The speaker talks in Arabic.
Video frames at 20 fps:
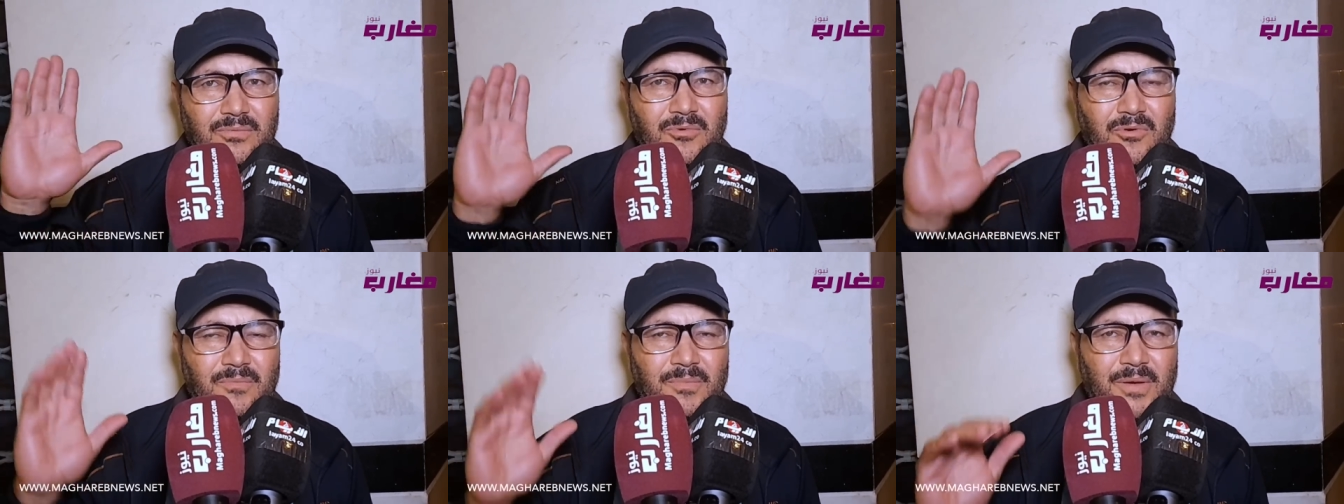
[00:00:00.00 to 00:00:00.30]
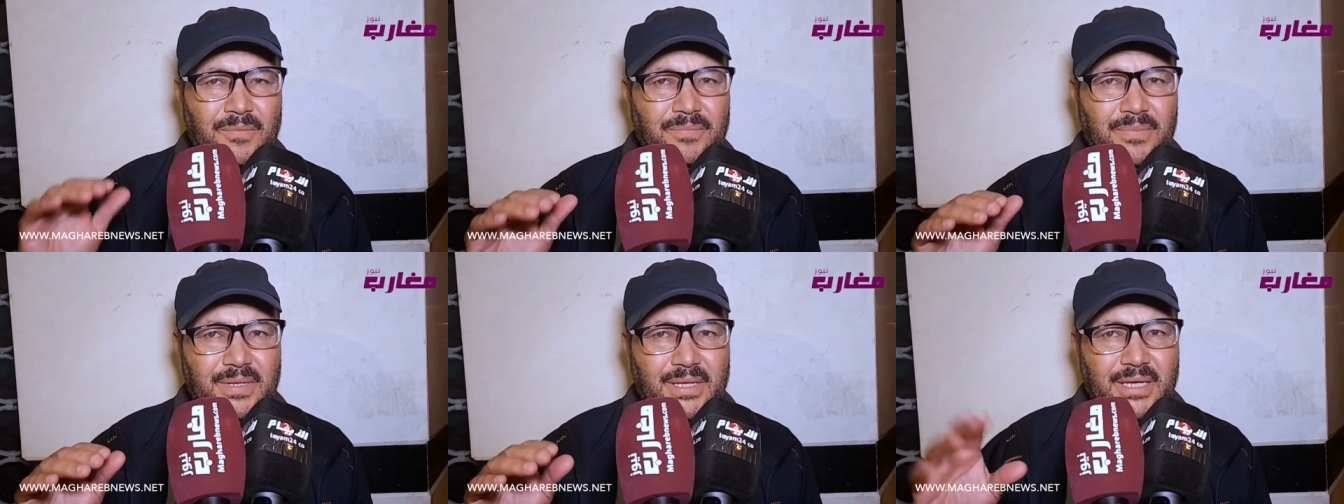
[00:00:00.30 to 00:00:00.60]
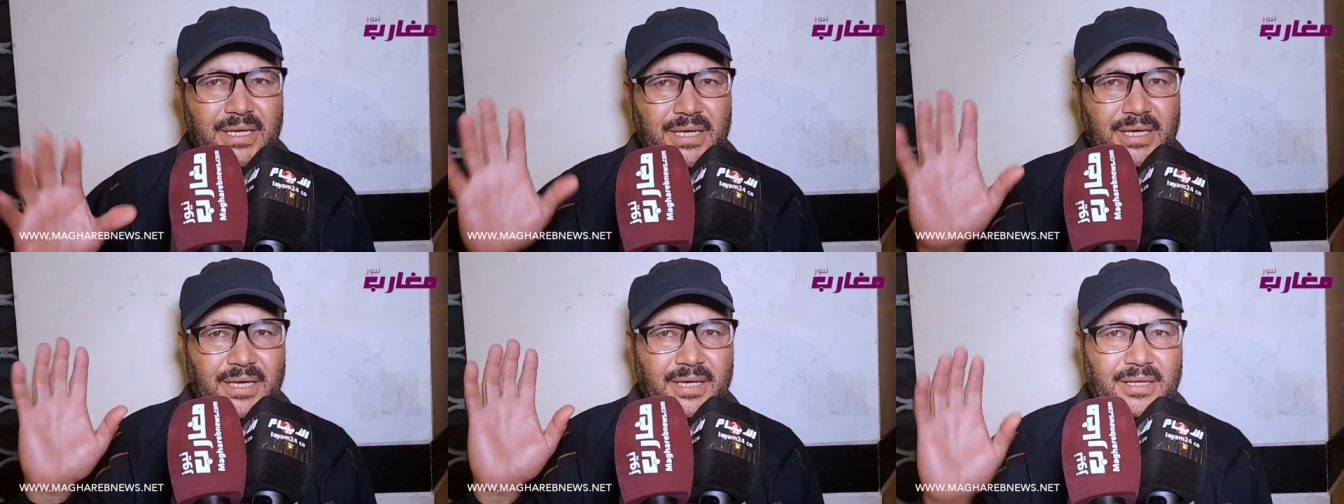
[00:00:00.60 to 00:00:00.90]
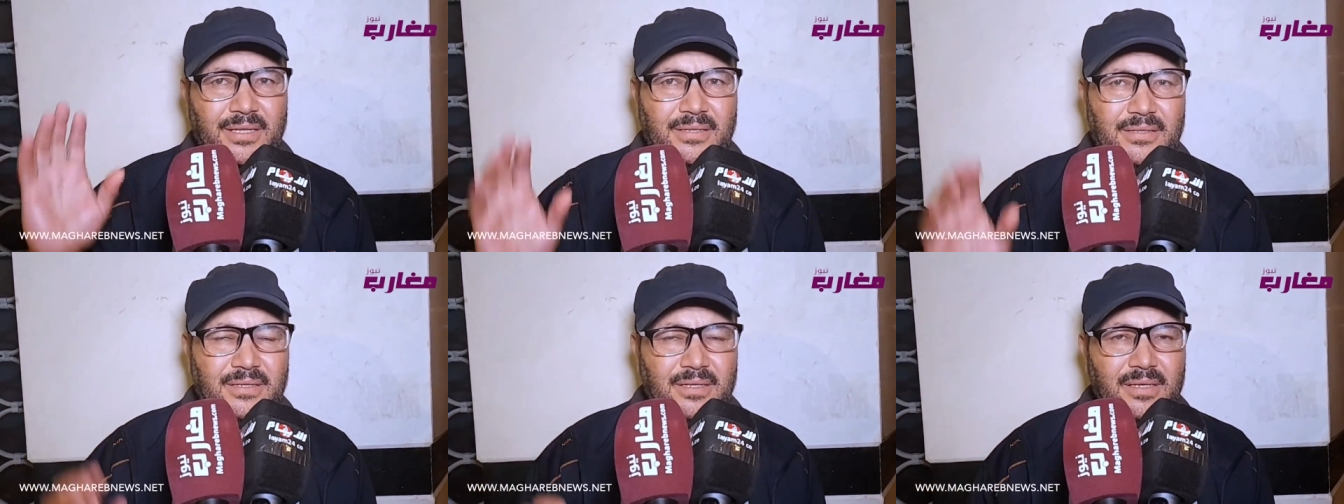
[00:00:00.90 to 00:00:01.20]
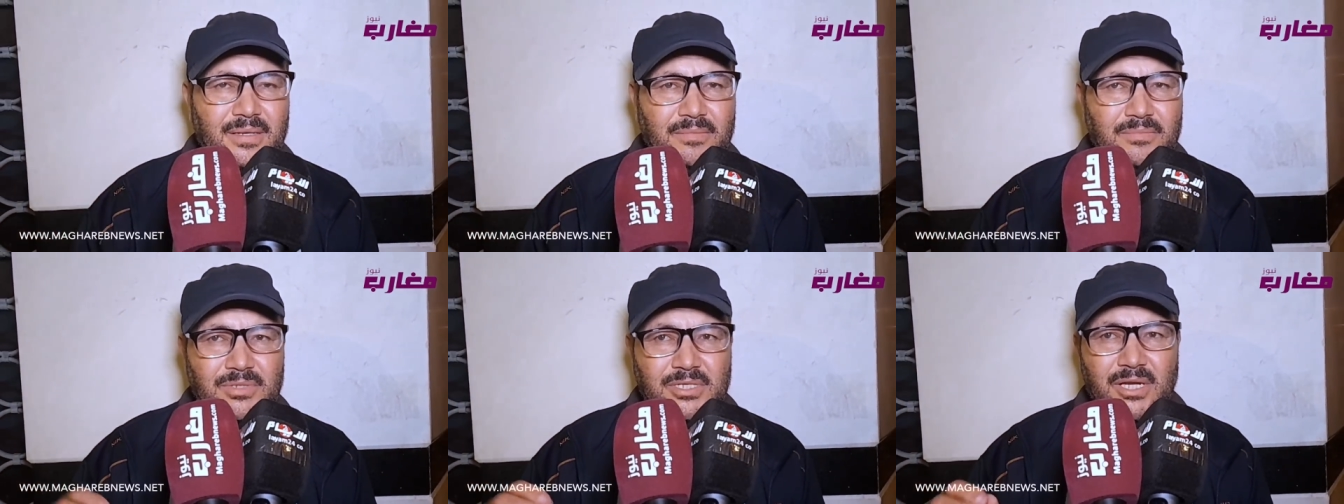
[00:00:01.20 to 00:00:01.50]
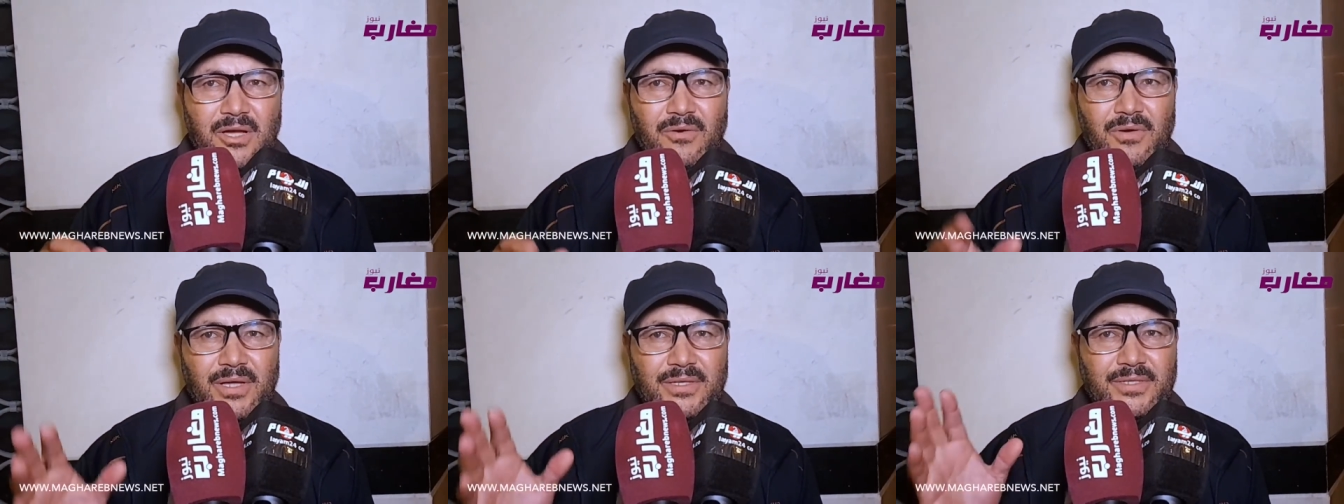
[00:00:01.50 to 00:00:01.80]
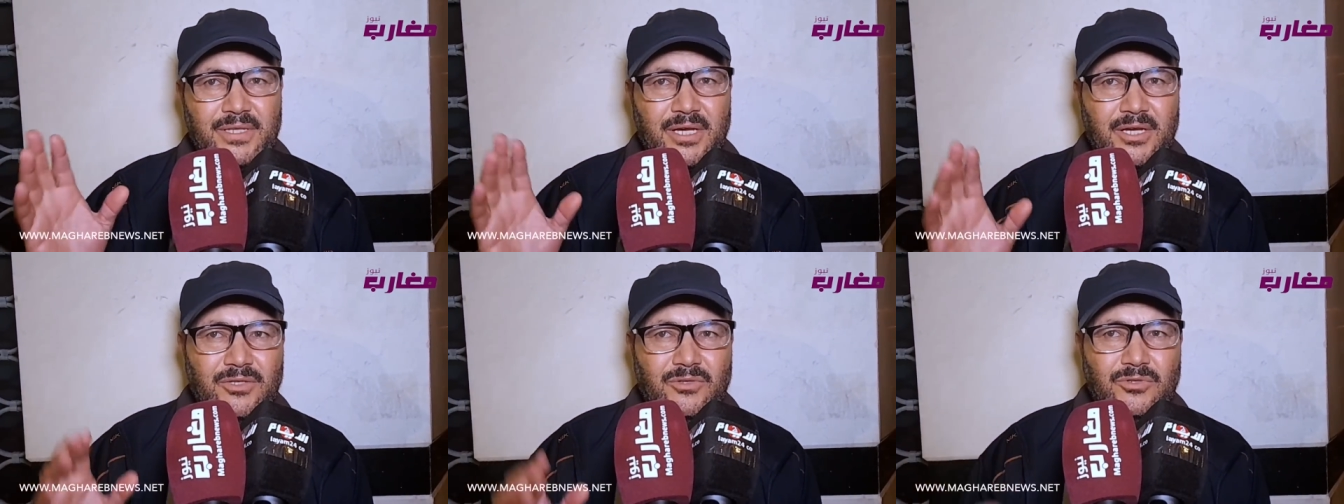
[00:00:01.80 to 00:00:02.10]
هما مبليين مشاو
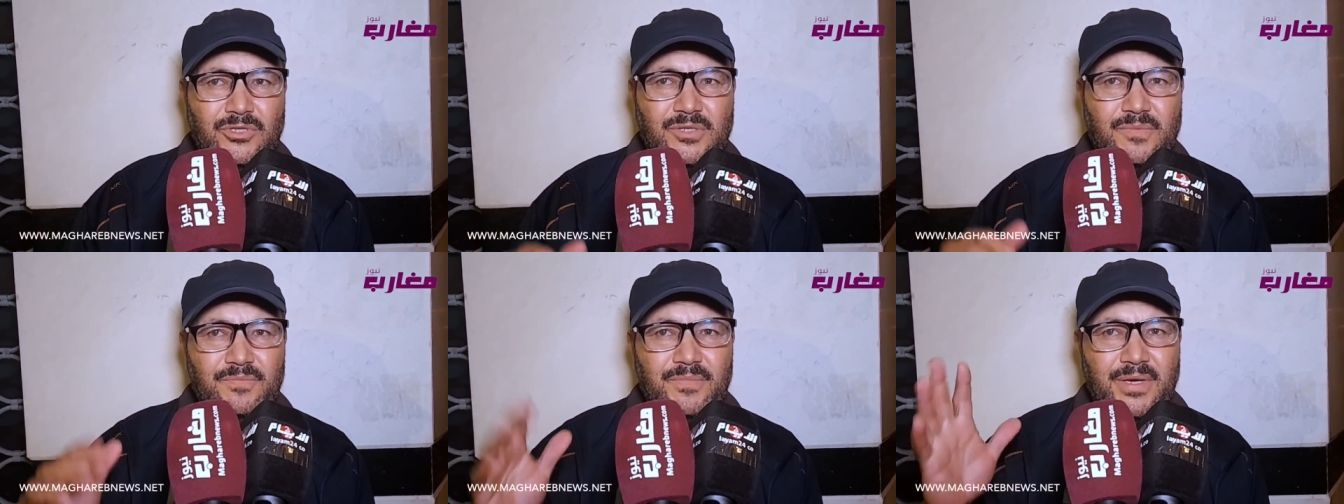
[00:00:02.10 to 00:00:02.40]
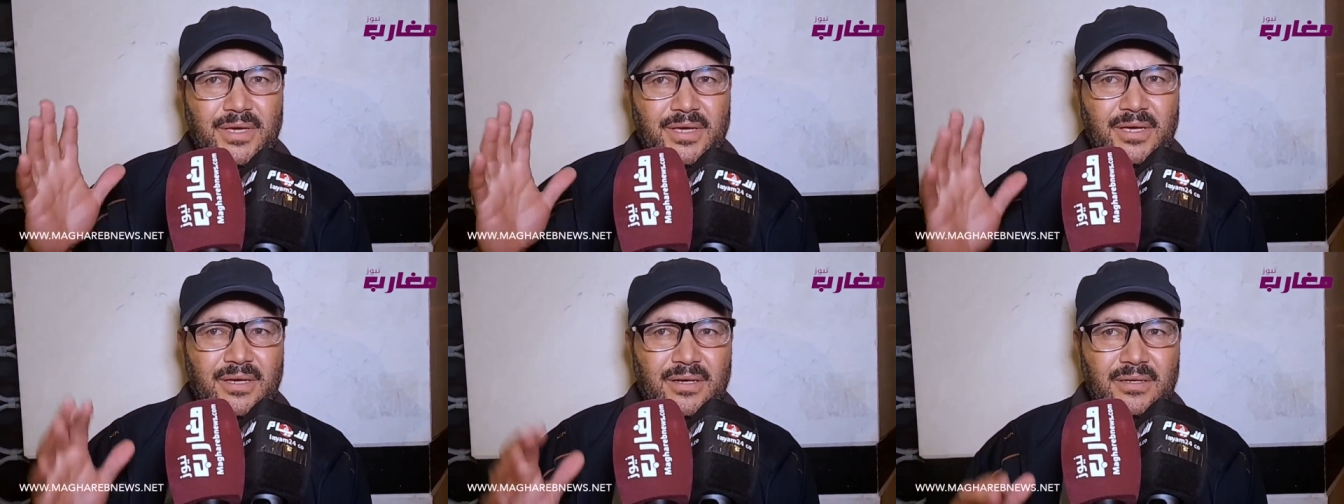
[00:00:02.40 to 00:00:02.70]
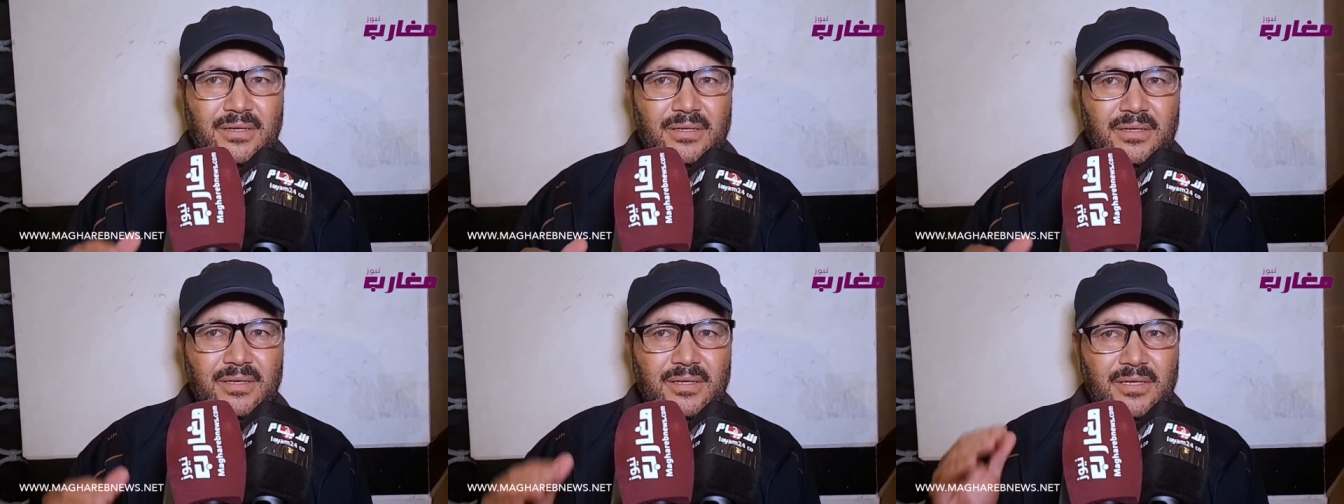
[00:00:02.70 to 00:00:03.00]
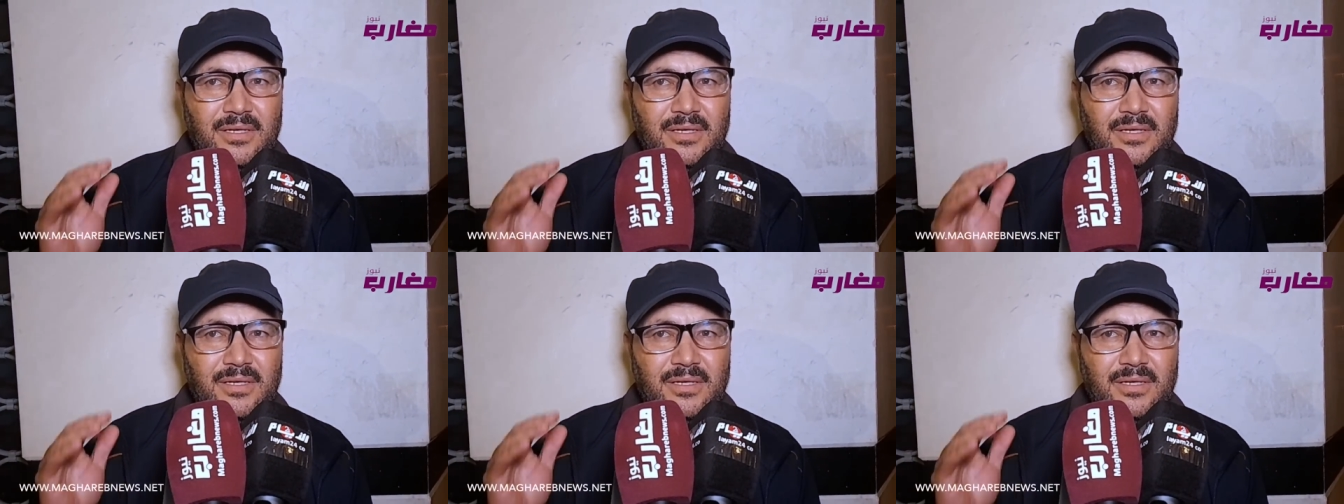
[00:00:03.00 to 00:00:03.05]
عند هادو تمايا